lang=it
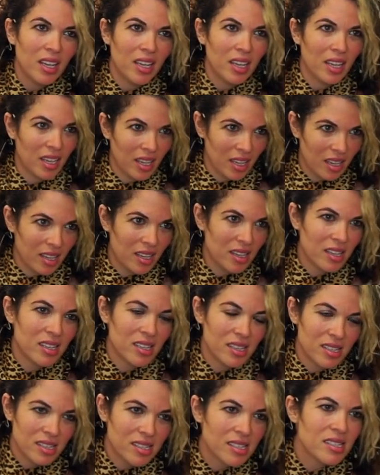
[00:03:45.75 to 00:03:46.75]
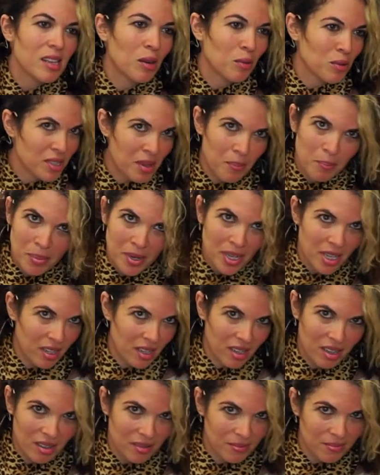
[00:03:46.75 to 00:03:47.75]
e stavo
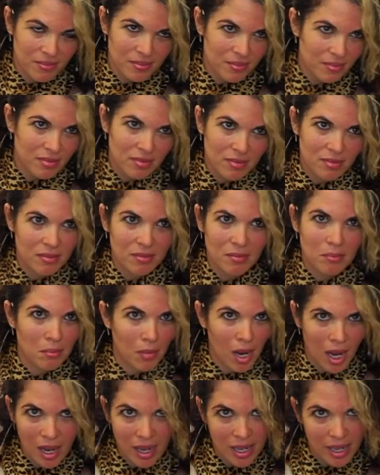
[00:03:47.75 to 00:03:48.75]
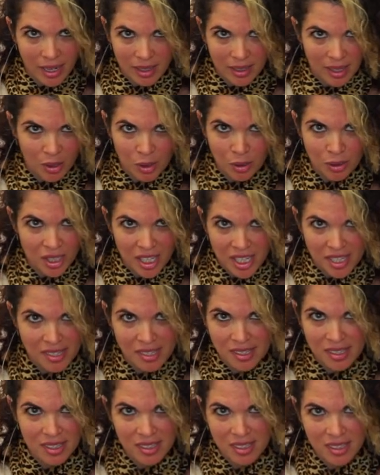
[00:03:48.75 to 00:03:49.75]
sempre male ed ero
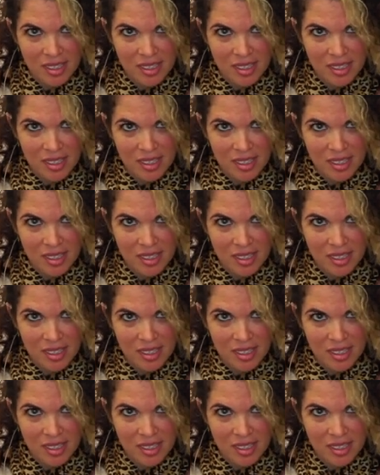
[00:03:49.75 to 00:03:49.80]
triste.